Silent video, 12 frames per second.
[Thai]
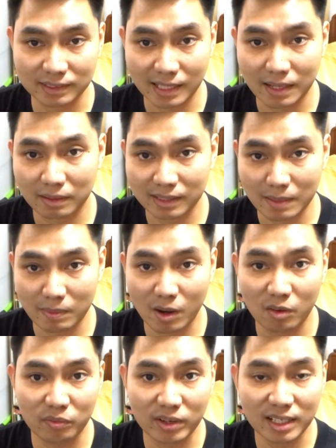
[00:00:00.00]
ใส่ใส่ไป
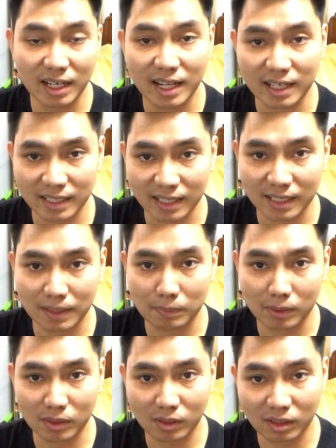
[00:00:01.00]
ออฟฟิศอะไรอย่างเงี้ยครับ
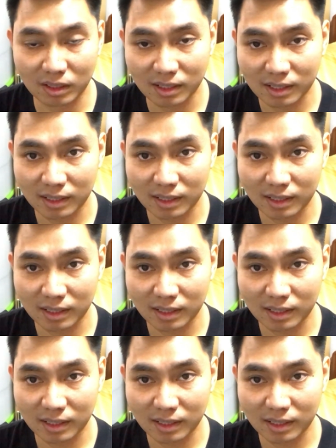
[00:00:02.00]
แล้วก็